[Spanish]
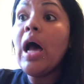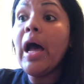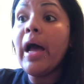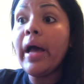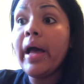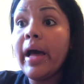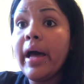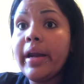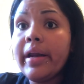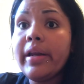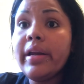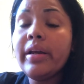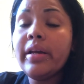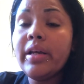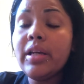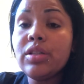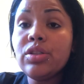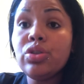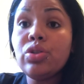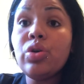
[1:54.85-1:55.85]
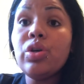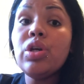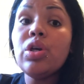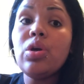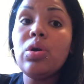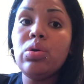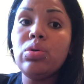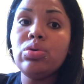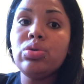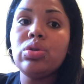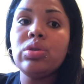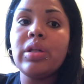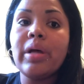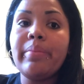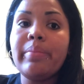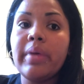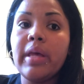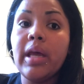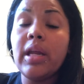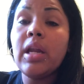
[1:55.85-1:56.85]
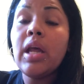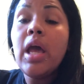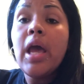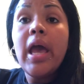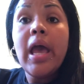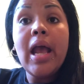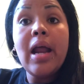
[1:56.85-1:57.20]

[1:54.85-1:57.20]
Agarren eso, incluso también